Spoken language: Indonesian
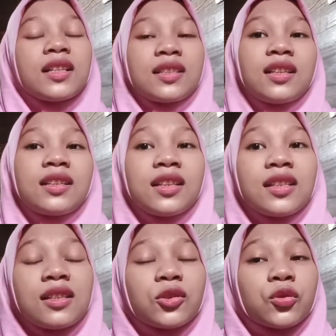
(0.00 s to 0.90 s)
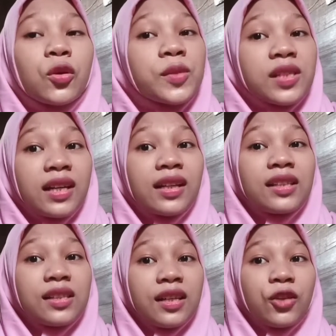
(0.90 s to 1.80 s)
jadi cukup sekian
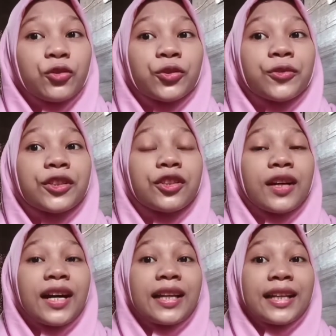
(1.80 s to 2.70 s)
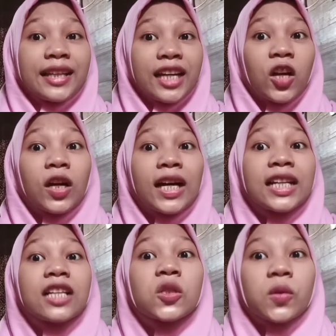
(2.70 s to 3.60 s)
aja ya untuk video kali ini kalau
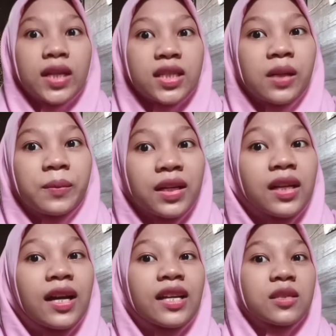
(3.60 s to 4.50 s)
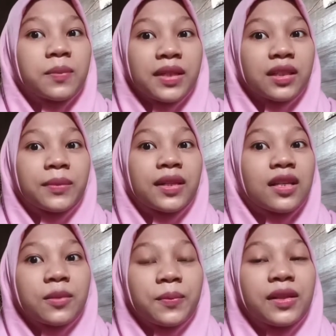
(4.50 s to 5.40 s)
kalian suka sama
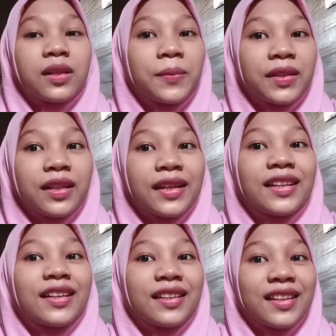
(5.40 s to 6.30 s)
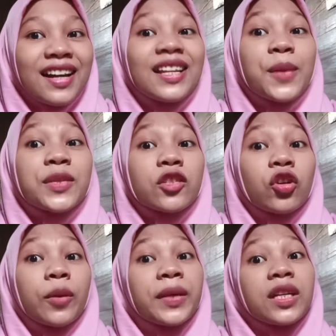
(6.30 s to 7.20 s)
eksperimen-eksperimen kayak gini kalian bisa
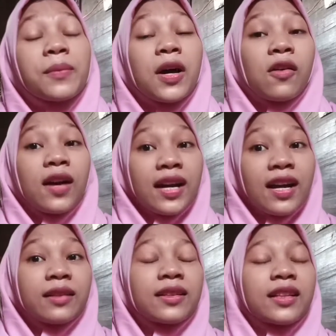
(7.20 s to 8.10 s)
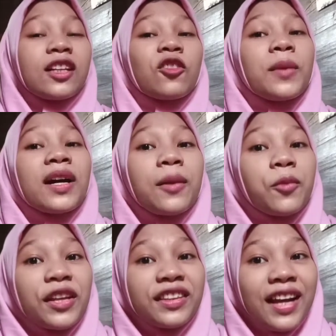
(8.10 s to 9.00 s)
komen di bawah nanti aku bakal
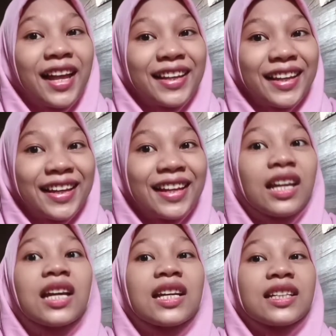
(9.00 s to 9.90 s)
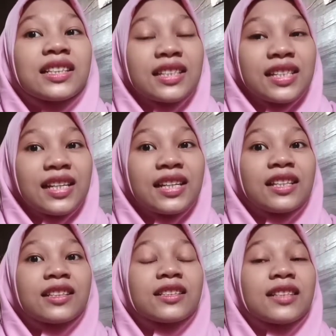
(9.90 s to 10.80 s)
buatin lagi jadi
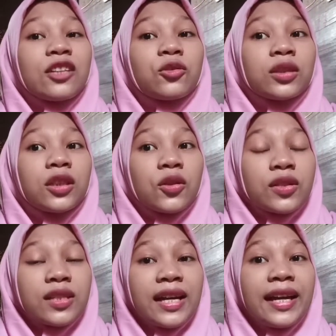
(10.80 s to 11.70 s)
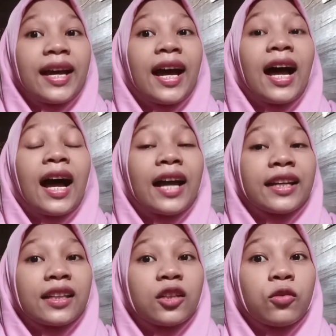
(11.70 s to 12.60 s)
stay tune terus ya
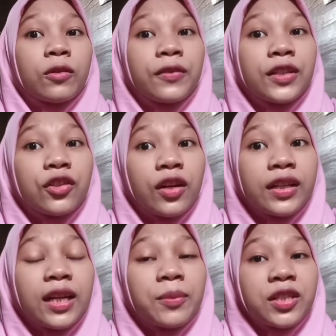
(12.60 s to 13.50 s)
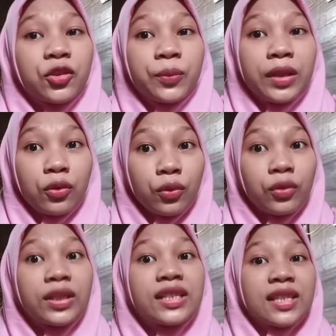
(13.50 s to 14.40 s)
akan ada dua video dalam satu
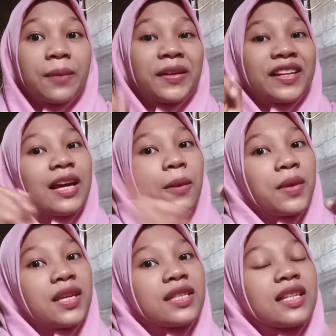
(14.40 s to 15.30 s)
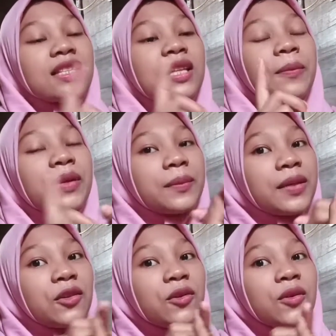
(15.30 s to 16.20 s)
minggu di setiap hari Kamis dan setiap hari
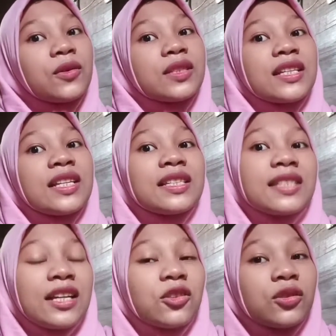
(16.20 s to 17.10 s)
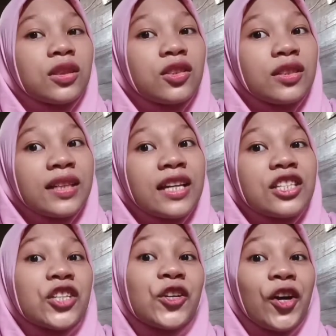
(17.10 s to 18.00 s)
Minggu jadi stay tune terus ya
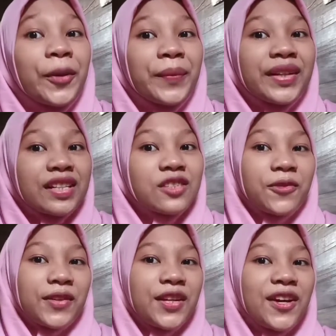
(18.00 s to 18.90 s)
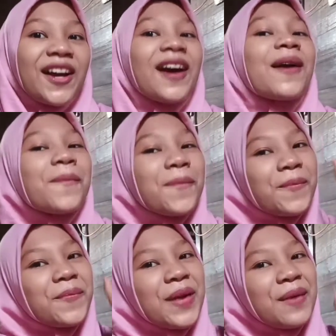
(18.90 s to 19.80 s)
see you on my next video
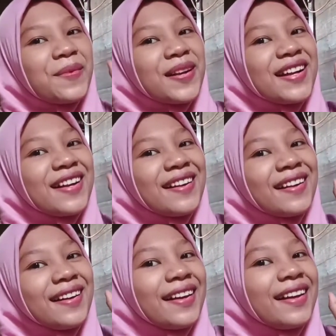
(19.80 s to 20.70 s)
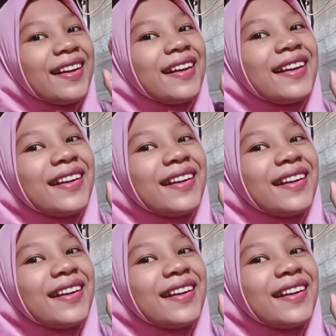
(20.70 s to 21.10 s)
bye bye